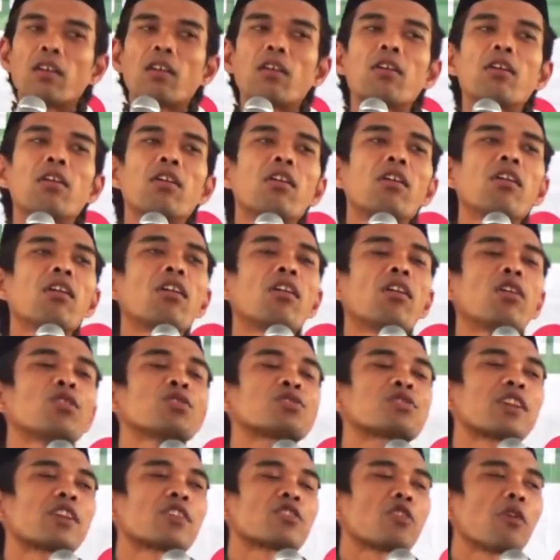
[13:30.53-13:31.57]
Oh,
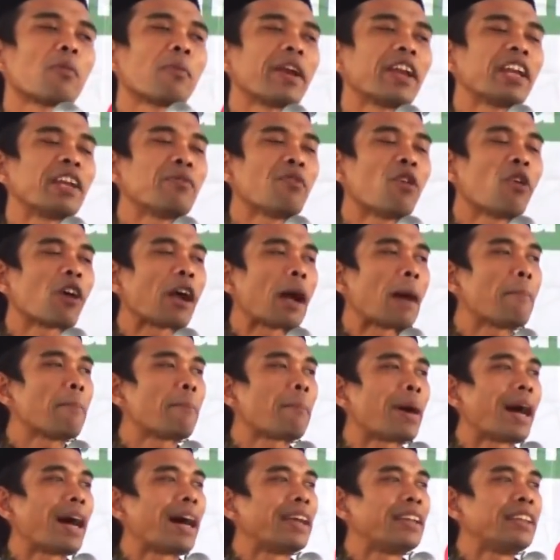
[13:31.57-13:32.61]
Ustaz Somad ini mau
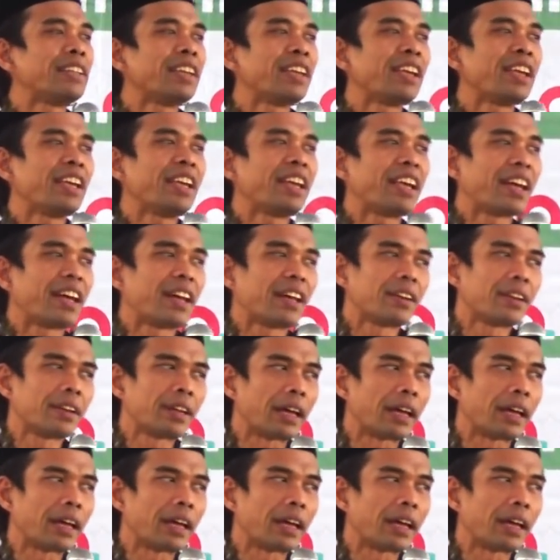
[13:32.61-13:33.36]
kampanye ya.